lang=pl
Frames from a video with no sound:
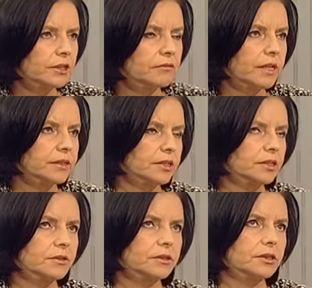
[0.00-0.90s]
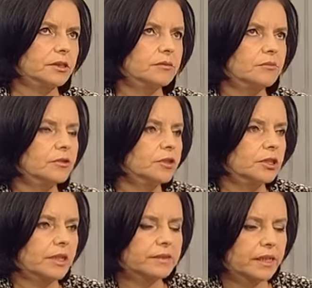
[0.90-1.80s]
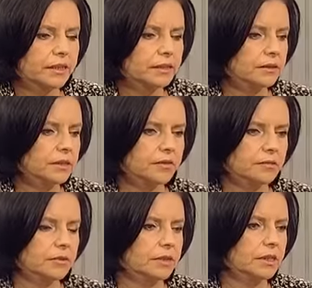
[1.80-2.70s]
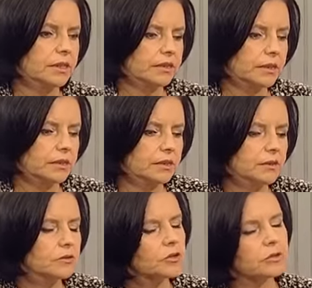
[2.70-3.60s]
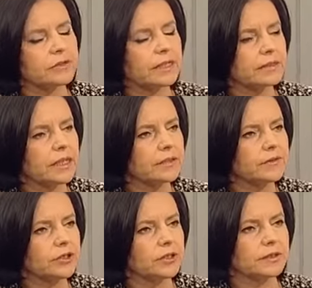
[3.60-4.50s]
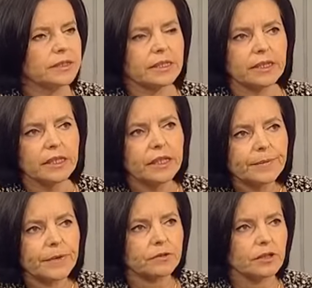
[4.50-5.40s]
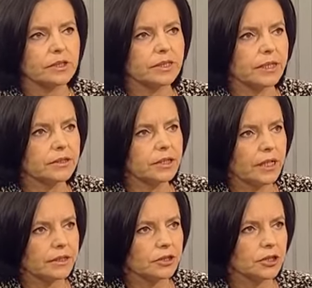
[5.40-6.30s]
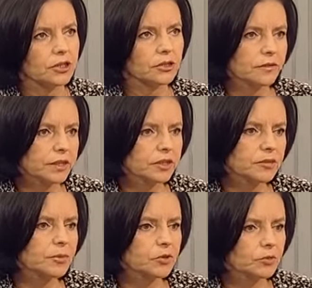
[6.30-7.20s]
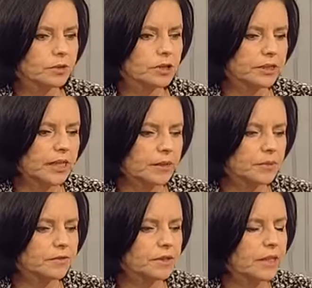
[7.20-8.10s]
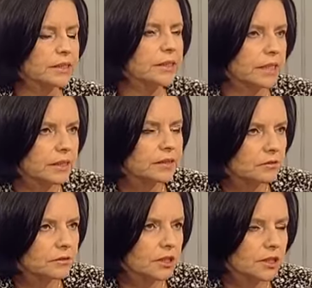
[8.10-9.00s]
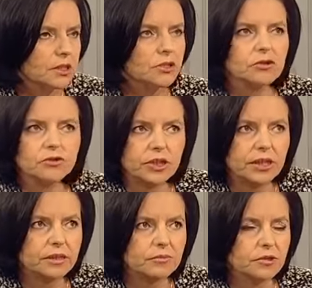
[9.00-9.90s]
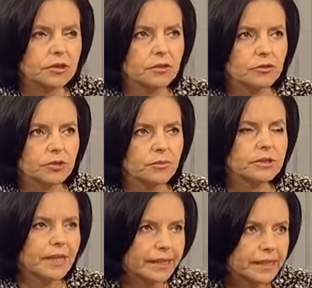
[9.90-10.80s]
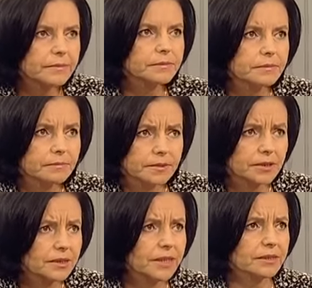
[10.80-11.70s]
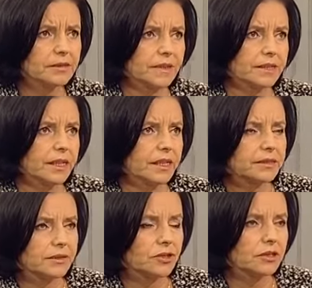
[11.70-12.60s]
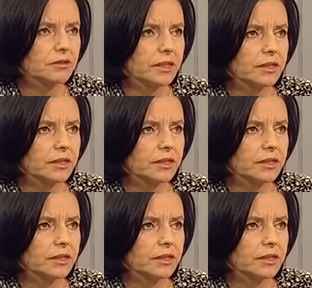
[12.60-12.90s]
działania, czy, gdy młodzież na sali, nie wiem, kilkaset e, uczniów na sali widzi sceny, odegrany teatrzyk. Czy to w jakiś sposób, czy taka profilaktyka jest skuteczna, czy to dociera do młodych ludzi, bo takie są realizowane akcje w znaczy,